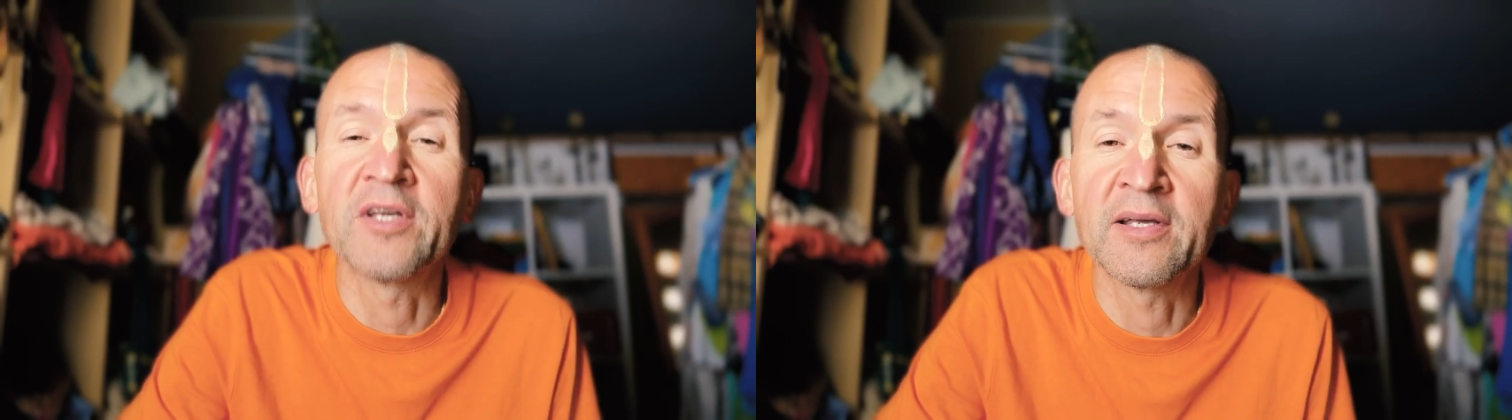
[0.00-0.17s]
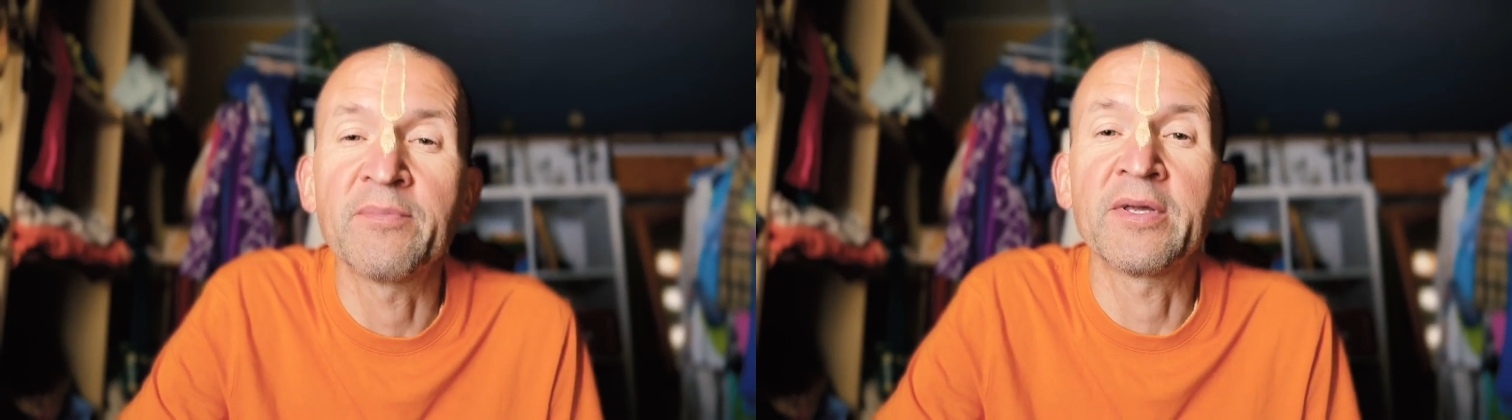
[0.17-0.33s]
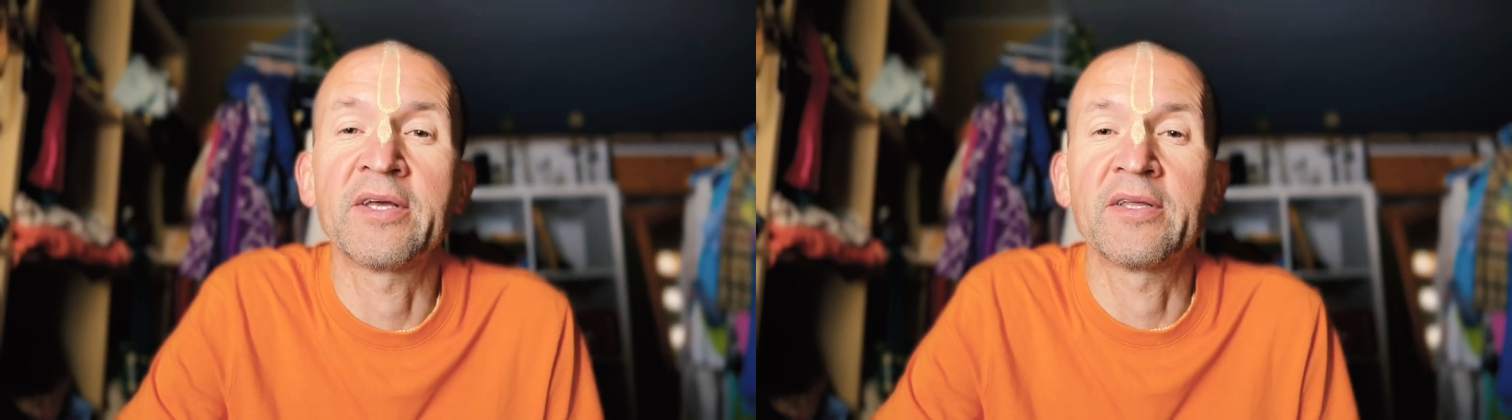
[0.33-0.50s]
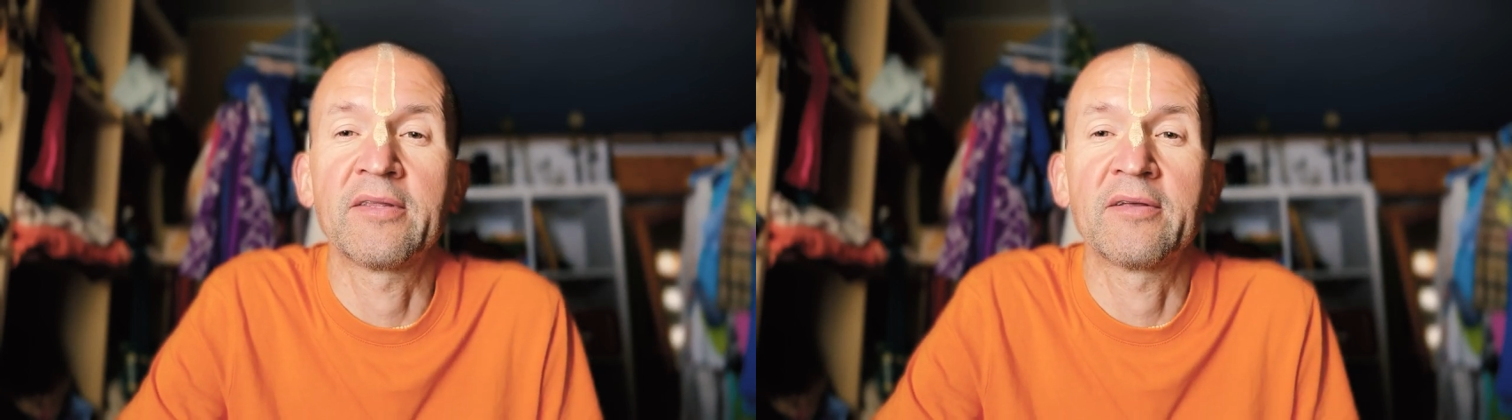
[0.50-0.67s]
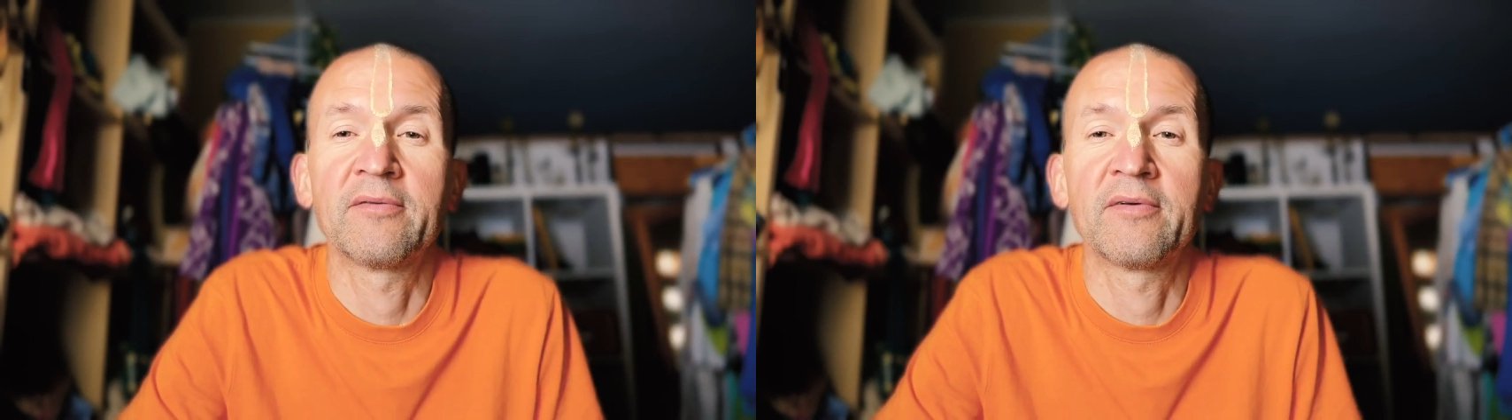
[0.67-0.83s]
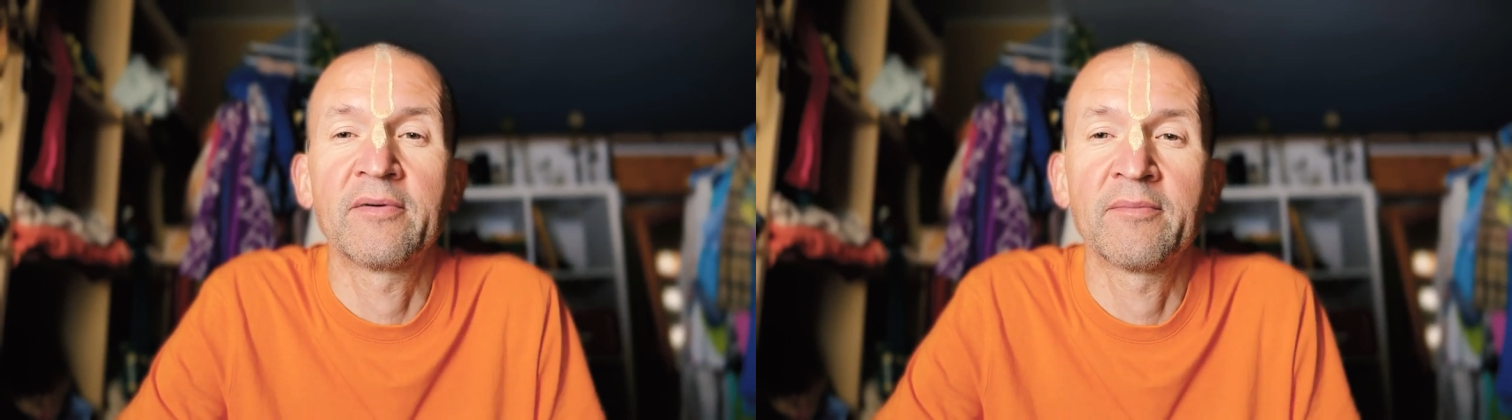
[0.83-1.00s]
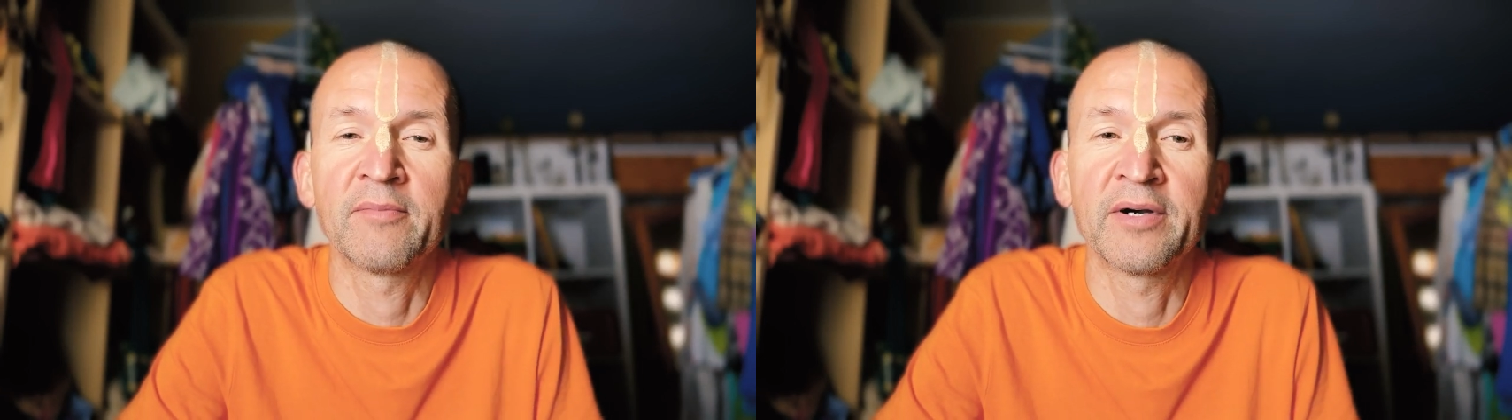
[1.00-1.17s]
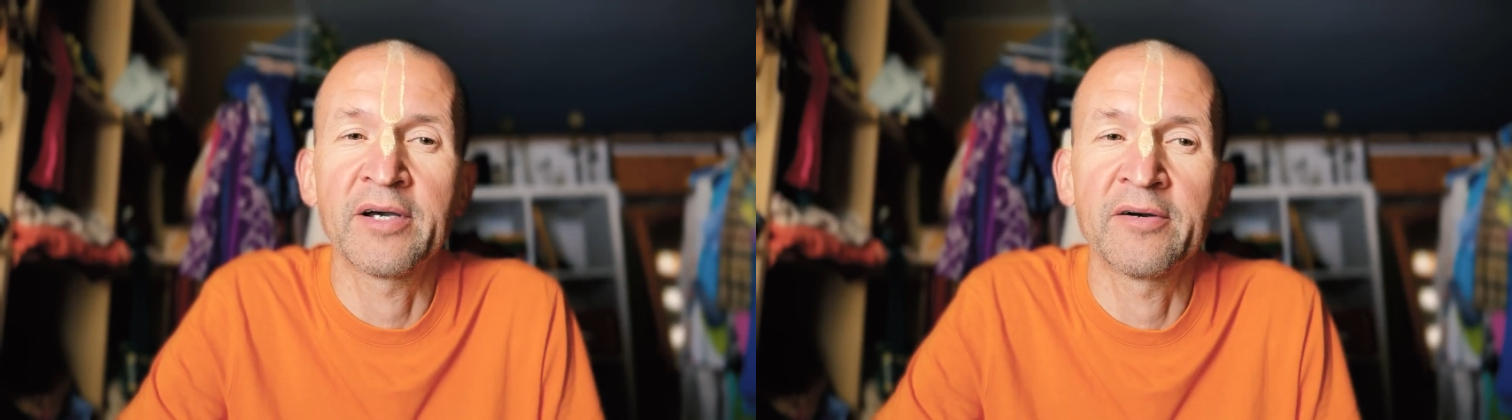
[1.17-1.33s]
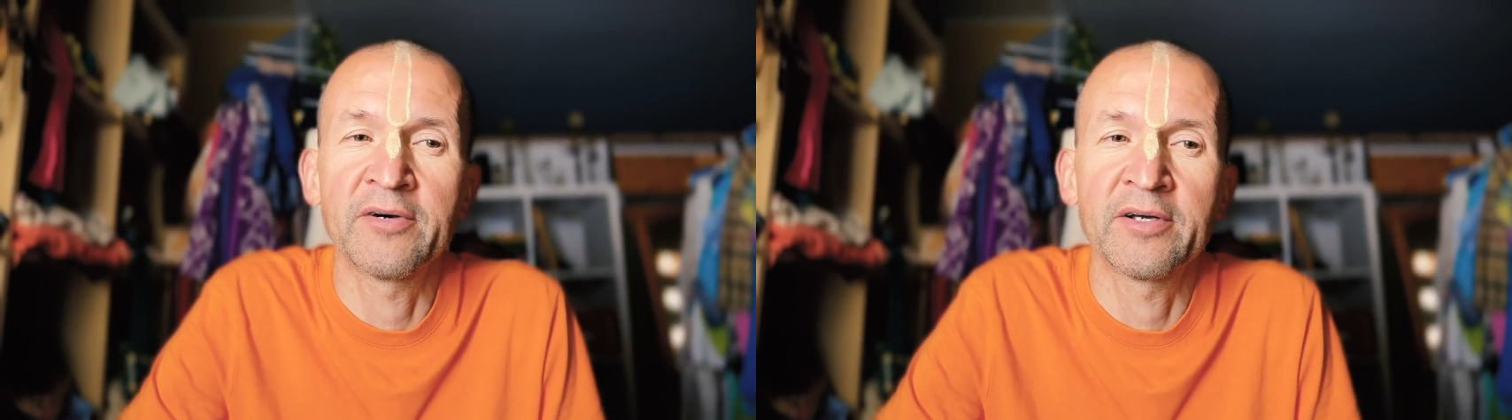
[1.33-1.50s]
имеет
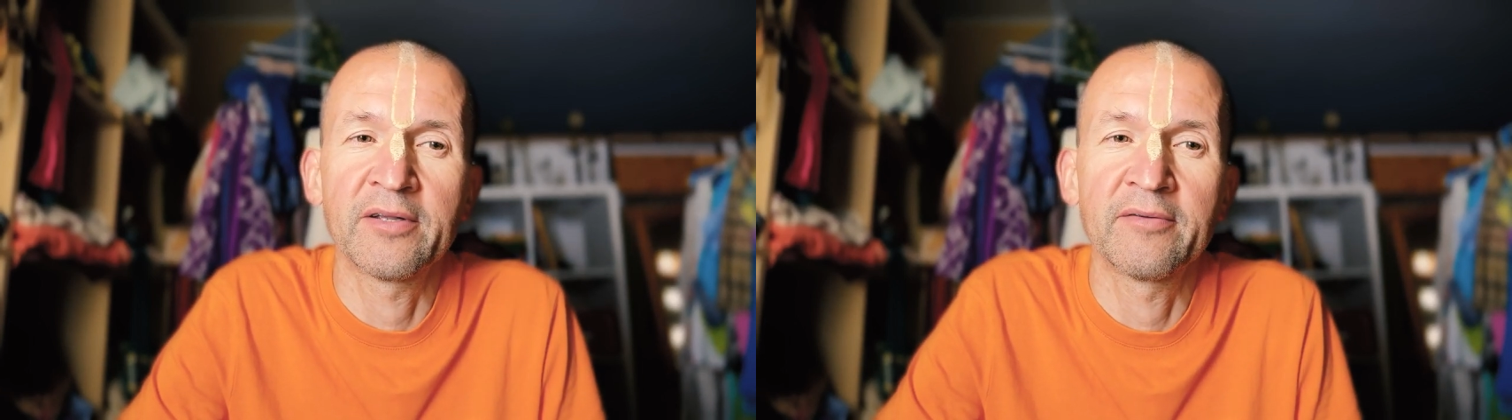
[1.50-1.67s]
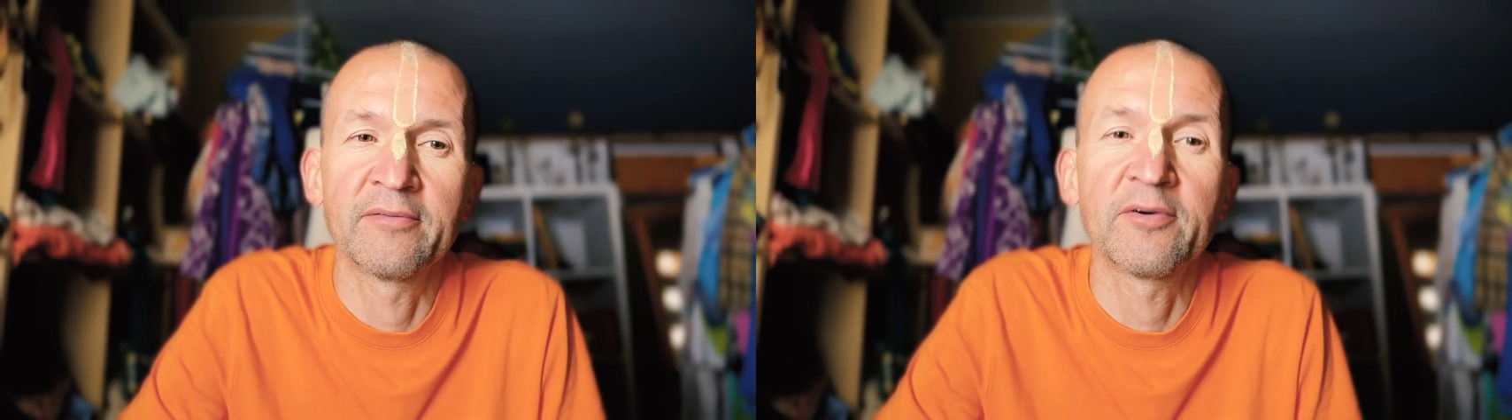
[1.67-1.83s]
Бхагавана.